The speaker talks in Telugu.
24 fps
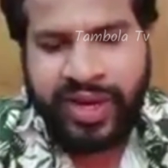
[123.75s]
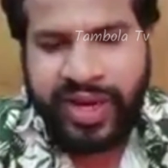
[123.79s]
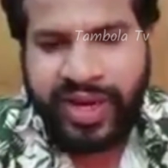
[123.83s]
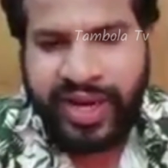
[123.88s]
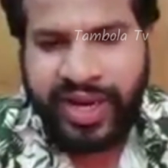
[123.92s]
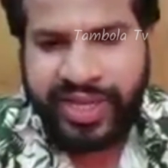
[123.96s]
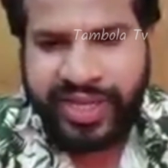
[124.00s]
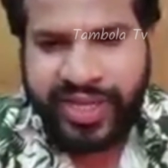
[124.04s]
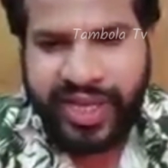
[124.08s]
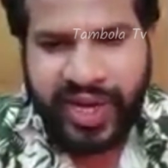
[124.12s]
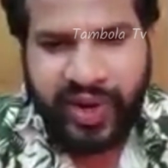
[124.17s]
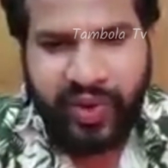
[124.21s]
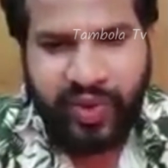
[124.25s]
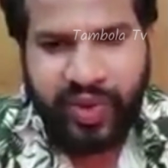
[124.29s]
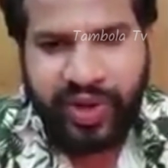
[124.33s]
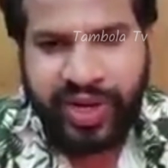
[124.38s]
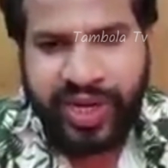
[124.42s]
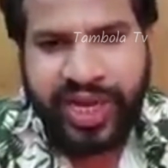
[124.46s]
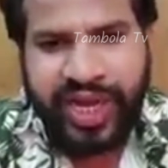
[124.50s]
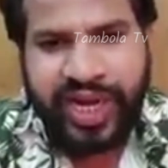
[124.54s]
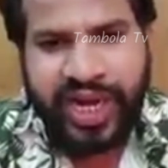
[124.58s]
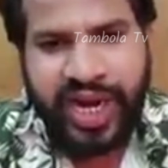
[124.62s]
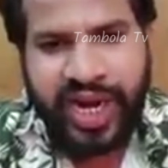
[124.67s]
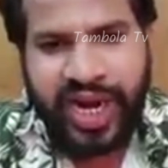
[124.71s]
నేను ఏదైనా
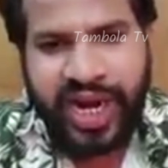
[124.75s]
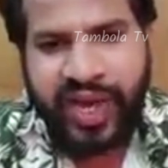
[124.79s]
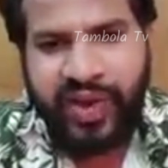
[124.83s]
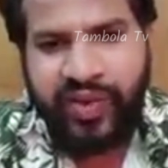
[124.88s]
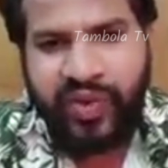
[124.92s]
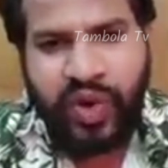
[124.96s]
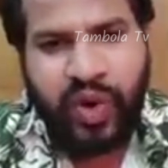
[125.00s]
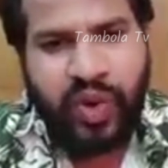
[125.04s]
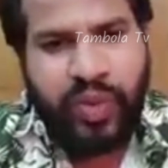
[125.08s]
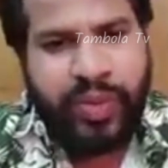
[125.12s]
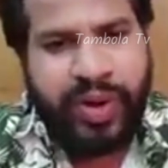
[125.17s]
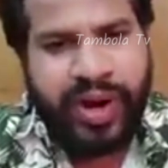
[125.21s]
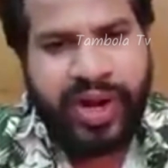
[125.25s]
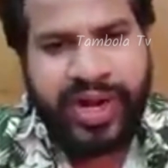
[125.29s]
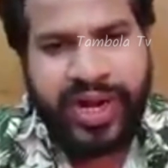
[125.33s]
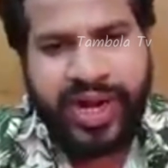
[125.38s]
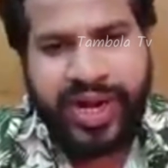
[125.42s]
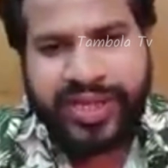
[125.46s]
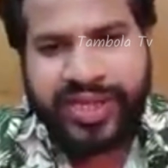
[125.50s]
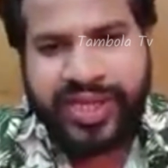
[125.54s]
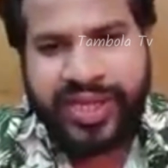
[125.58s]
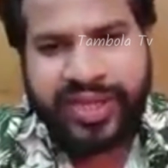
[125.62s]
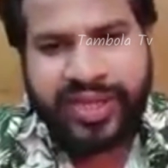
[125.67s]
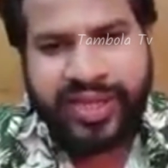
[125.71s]
ఉంటే ఇలా లైవ్లో
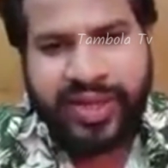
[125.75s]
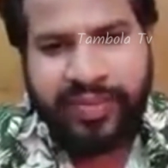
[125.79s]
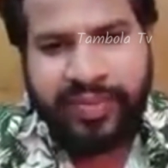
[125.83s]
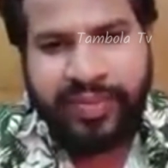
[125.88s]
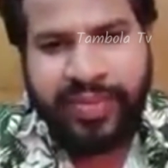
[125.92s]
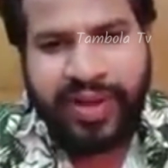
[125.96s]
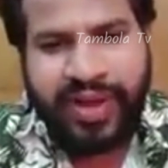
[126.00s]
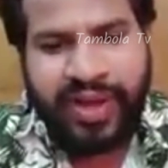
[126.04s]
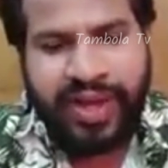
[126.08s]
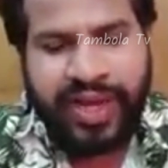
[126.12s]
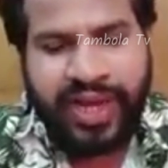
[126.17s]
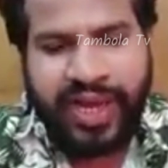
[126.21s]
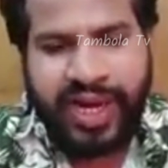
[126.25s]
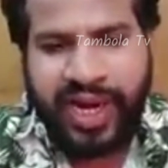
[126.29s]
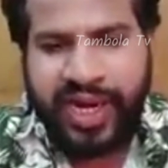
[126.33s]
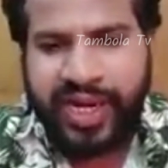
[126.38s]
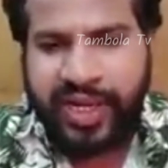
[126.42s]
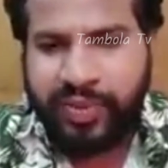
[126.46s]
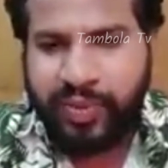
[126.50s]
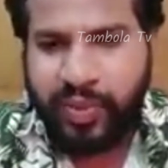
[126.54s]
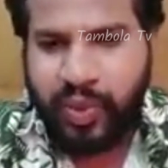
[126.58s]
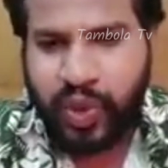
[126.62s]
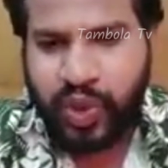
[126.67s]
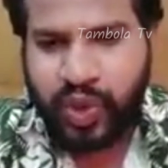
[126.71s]
మాట్లాడతాను తప్ప
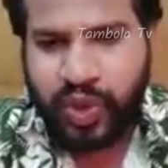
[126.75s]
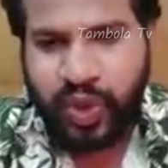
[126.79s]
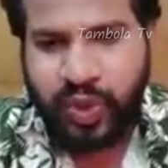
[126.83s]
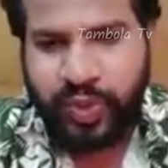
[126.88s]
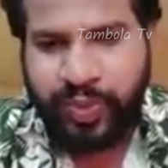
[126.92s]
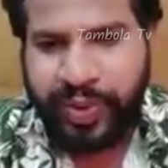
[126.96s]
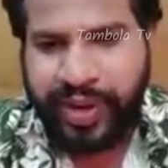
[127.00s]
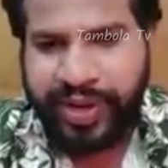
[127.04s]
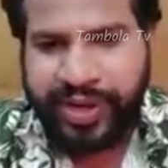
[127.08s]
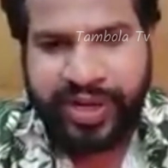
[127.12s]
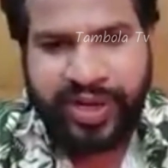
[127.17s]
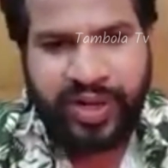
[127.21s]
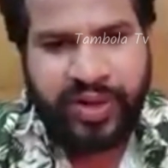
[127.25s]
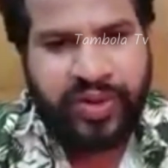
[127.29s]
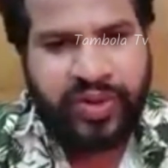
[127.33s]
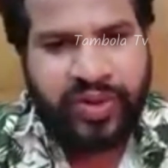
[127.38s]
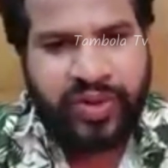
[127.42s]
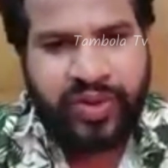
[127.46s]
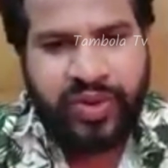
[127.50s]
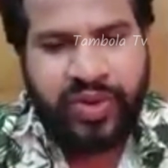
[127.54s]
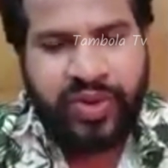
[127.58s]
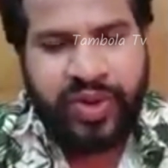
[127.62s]
ఇలాంటి పోస్టులు పెట్టను